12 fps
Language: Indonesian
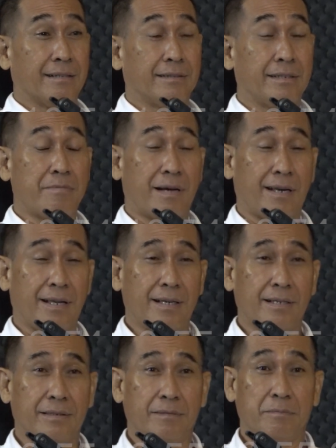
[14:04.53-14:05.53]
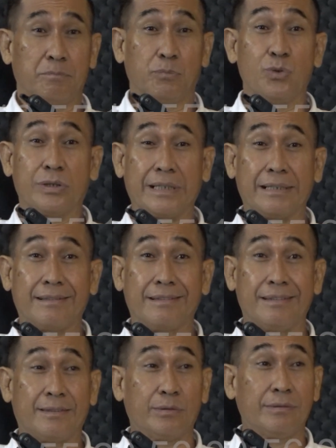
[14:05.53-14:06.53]
di mana bukit
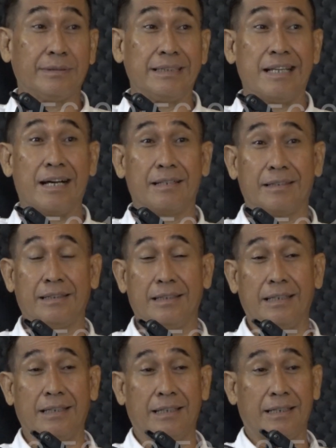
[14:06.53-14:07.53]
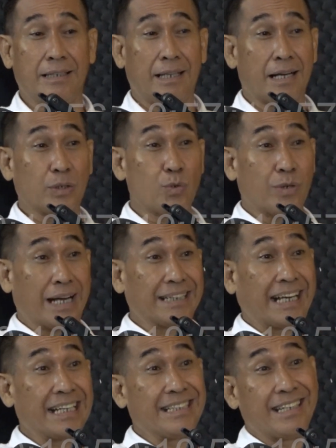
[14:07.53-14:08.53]
itu tidak
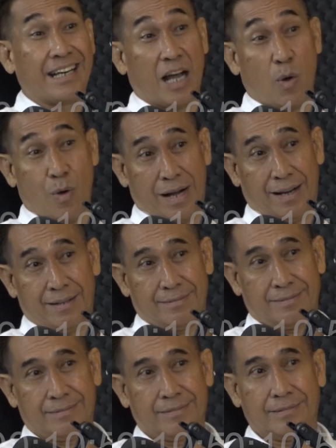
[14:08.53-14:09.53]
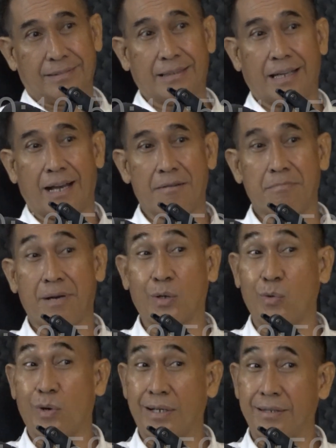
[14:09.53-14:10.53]
dilakukan kajian awal di dalam yeah.
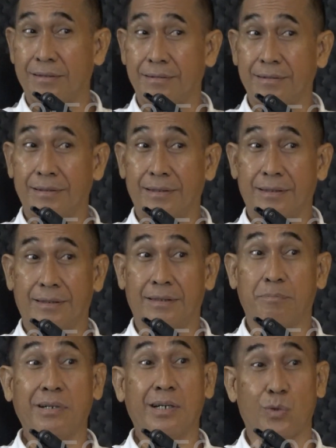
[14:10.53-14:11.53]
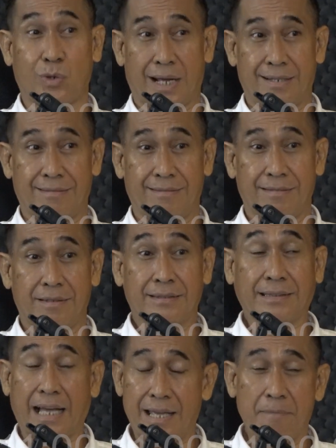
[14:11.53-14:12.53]
melakukan uh,
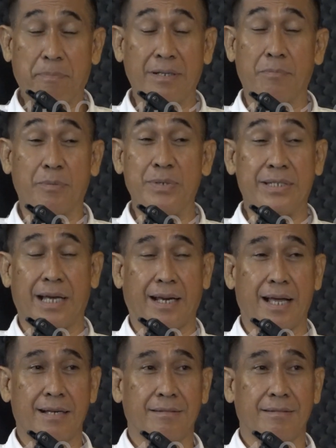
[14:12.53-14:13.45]
Saya pernah berbicara.